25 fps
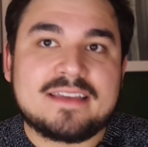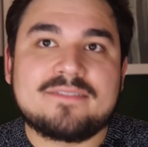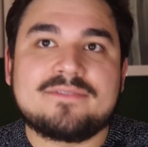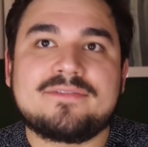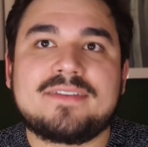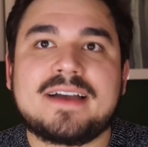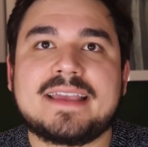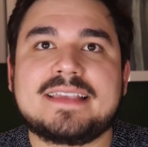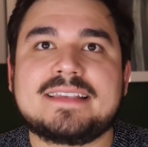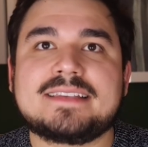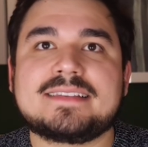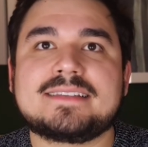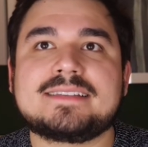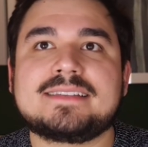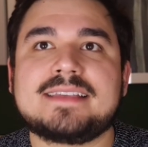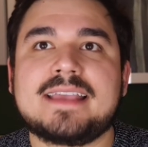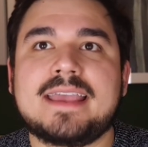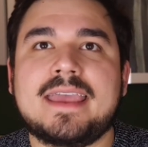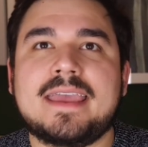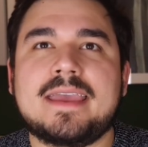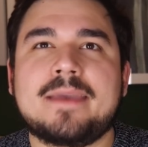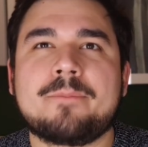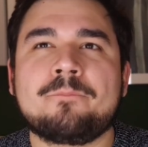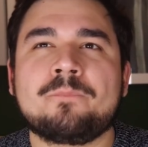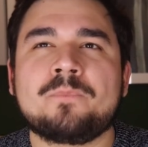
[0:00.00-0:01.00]
vai
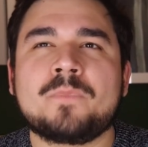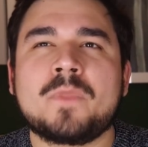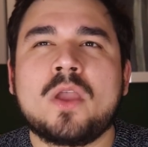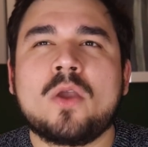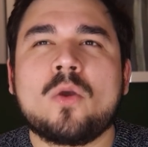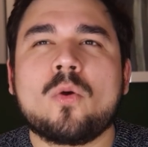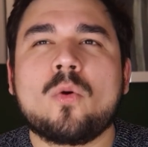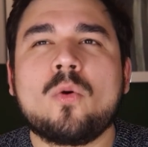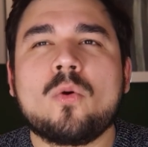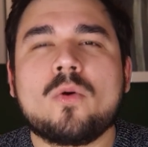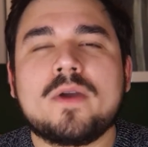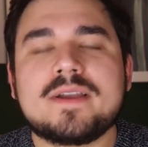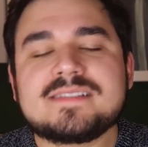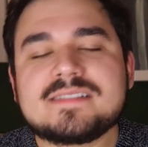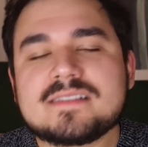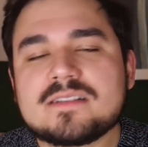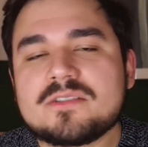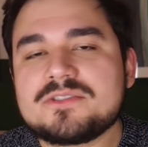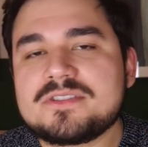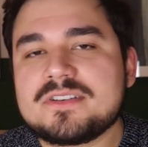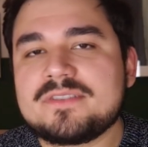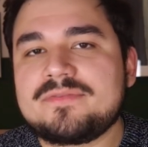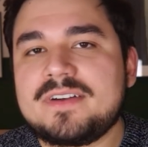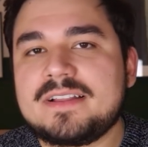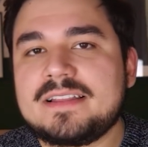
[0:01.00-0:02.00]
ser com coisas que
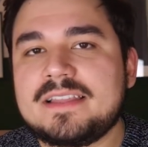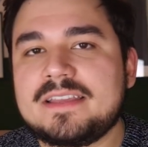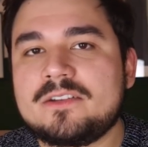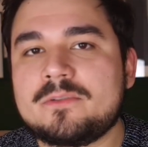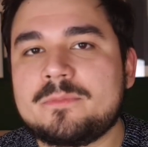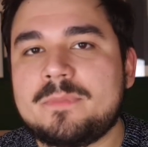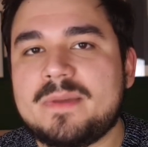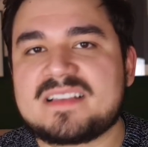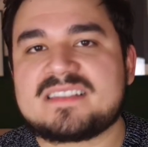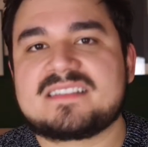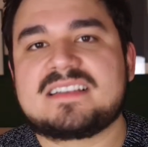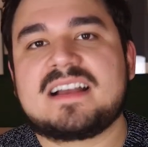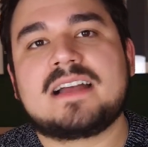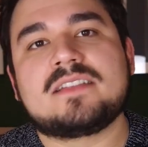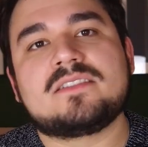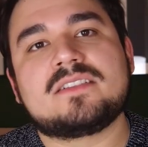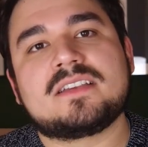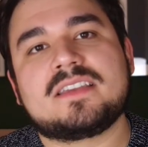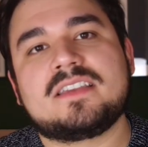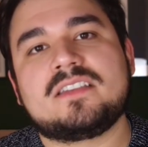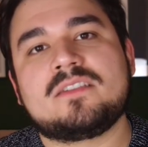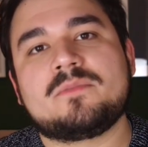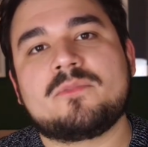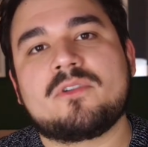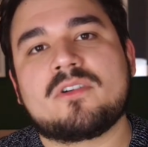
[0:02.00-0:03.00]
eu já falei no passado
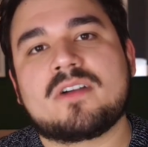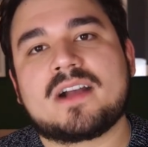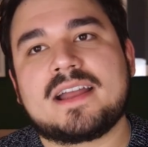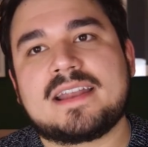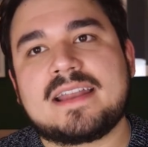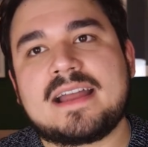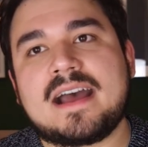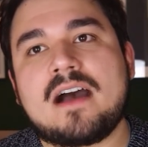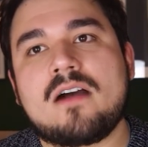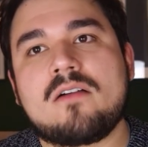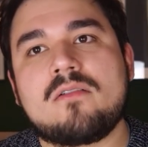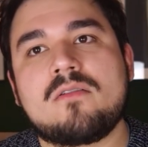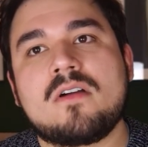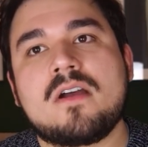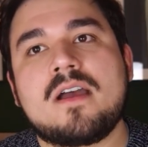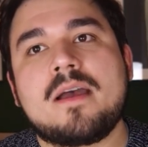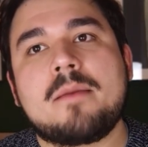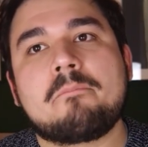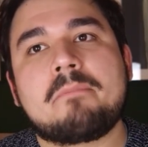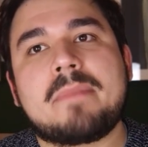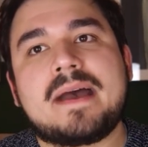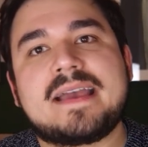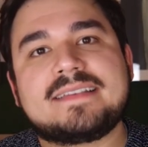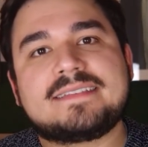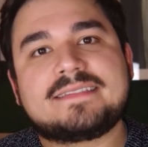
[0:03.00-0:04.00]
aqui no meu canal,
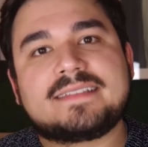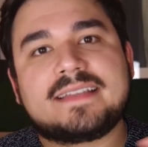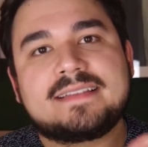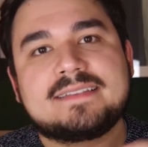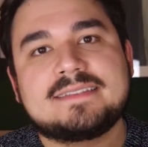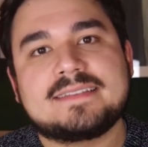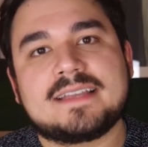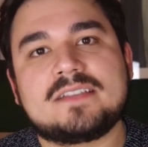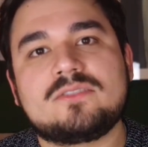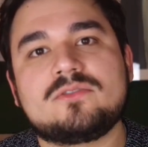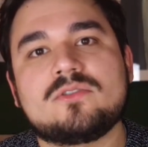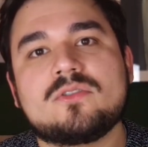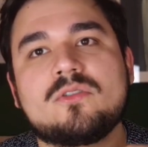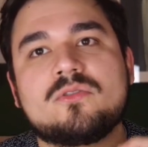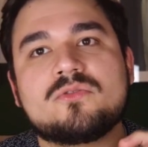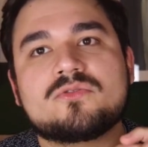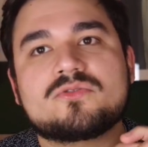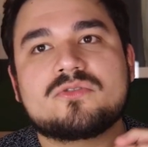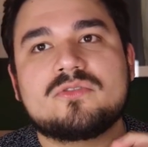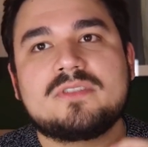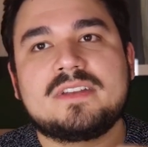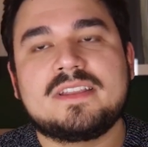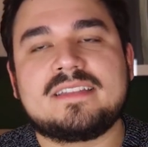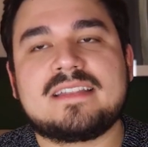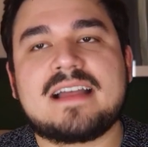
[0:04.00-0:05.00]
mas tentando
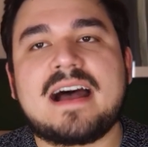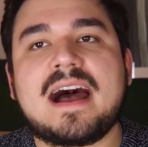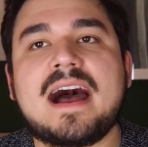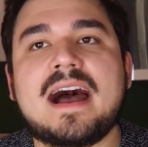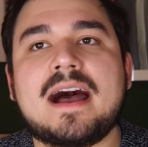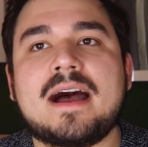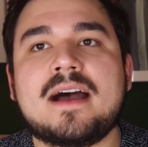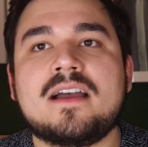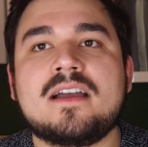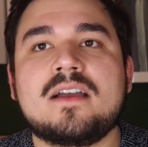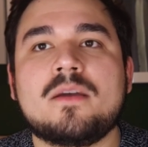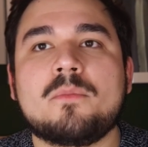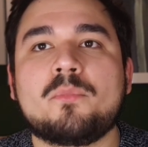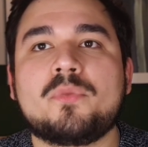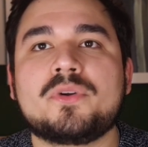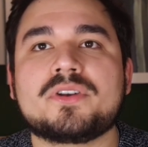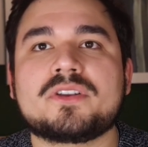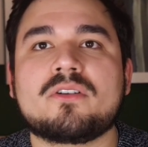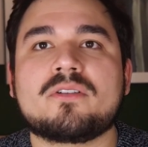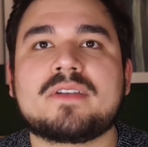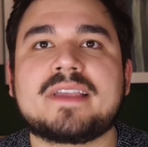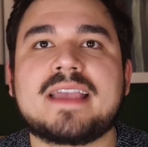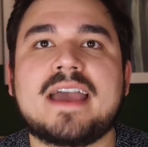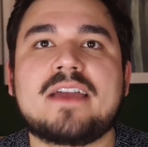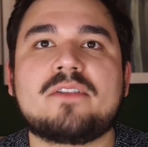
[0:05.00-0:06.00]
consolidar,
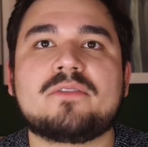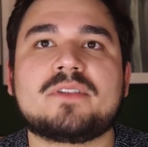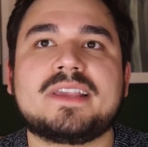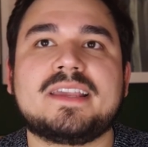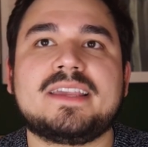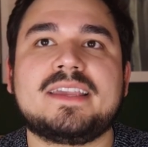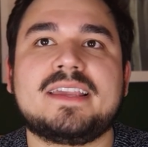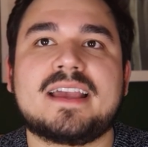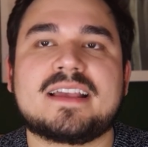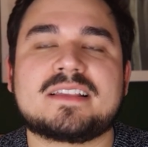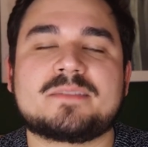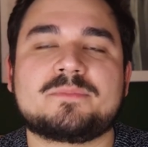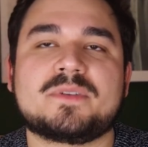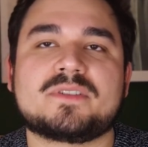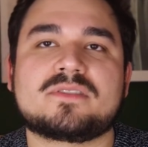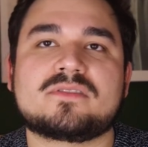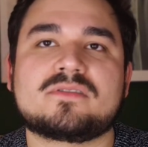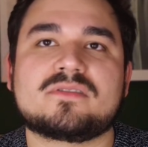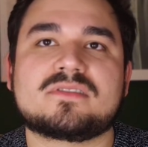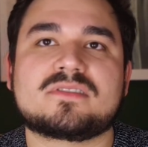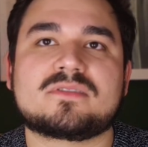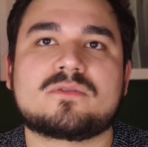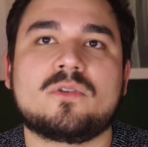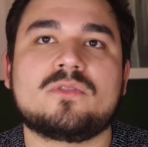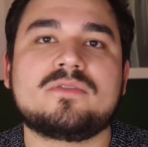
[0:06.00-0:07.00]
porque eu quero que as
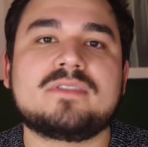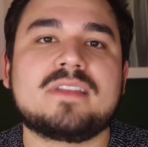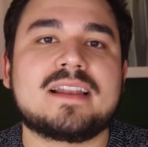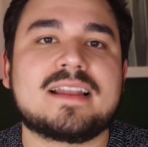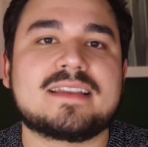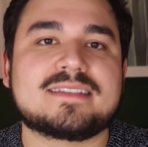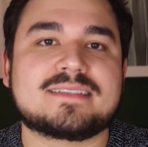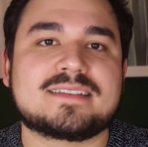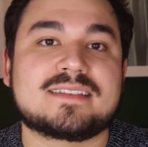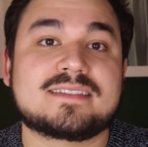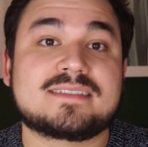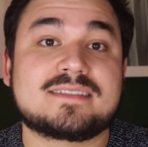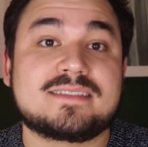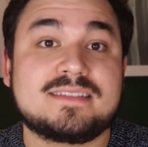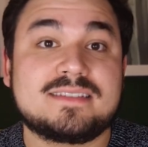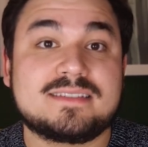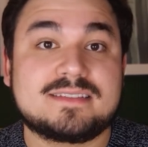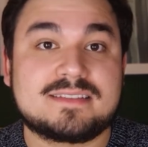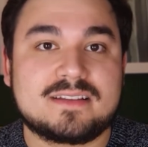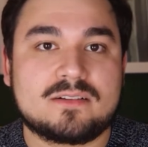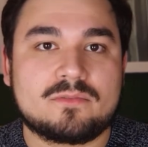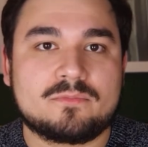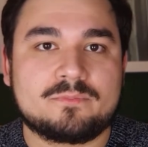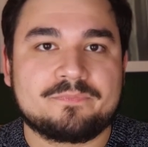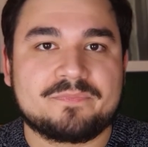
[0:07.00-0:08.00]
pessoas quando elas
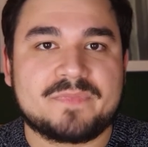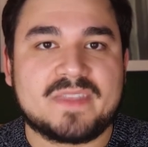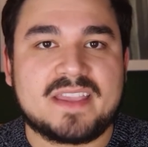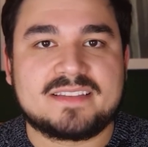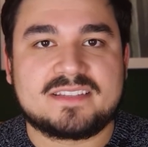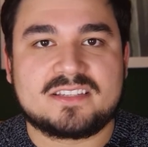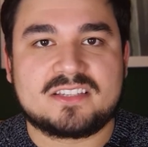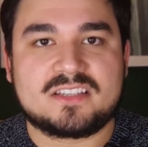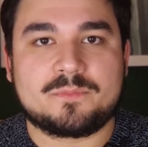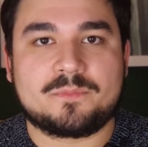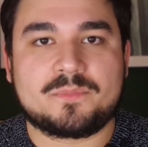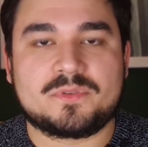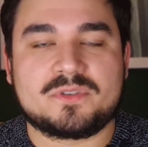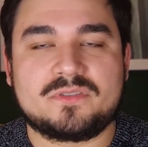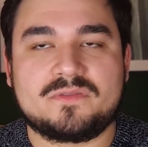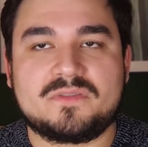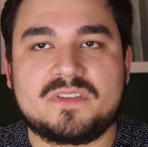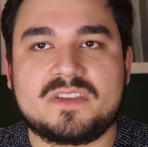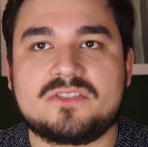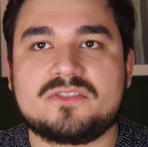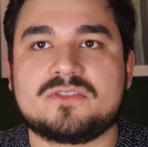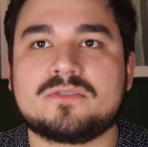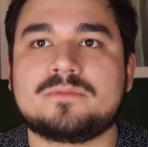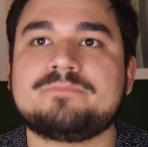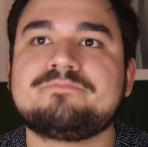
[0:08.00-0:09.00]
assistam esse tipo de
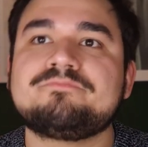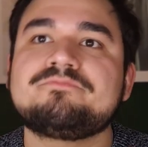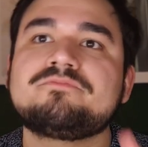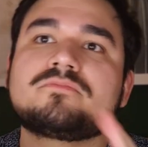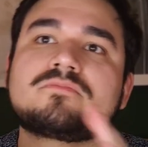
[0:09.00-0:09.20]
vídeo,